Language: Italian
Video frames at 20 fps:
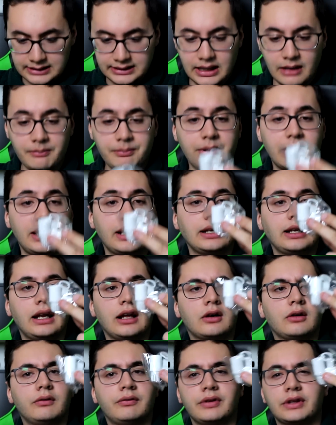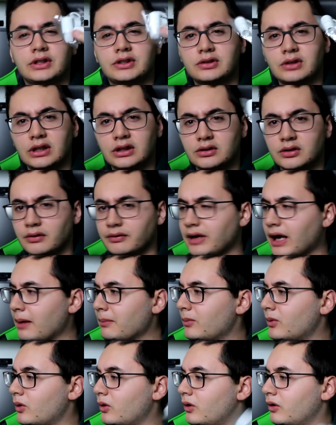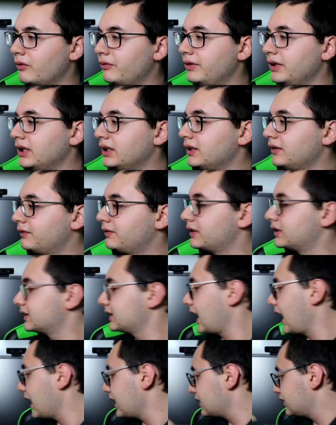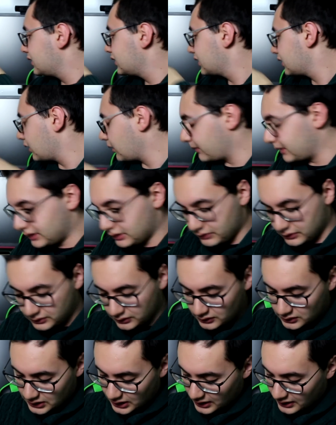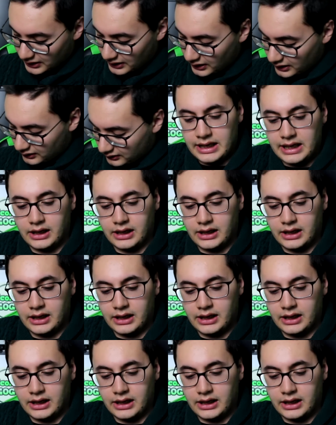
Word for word: sempre nella confezione troviamo viti fissaggi robe di questo genere